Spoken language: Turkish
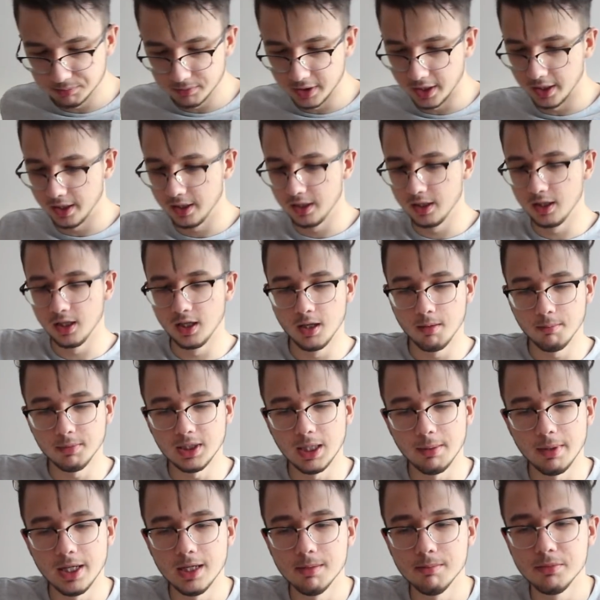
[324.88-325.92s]
şimdi.
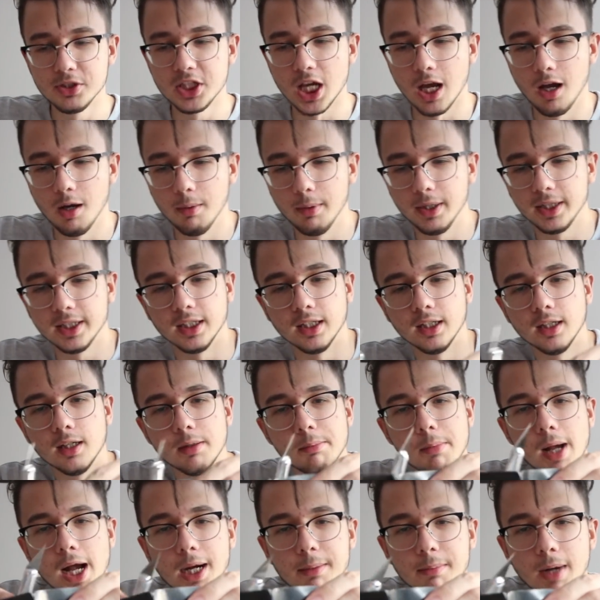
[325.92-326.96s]
Bir de benim bıçağıma bakın.
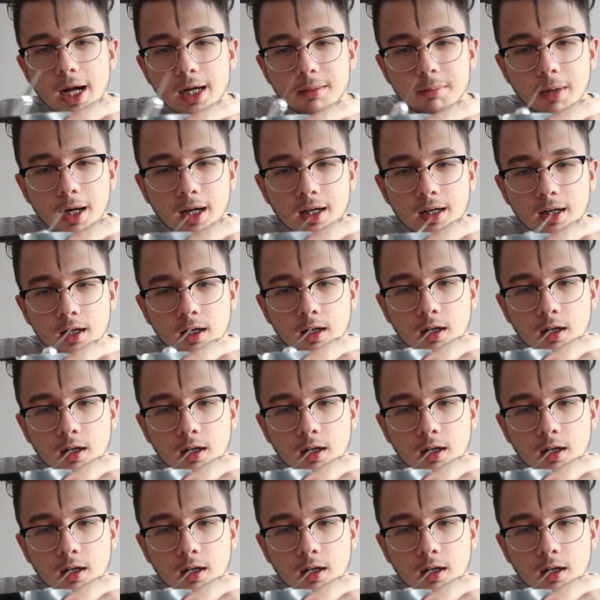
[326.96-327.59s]
Bak bak bak.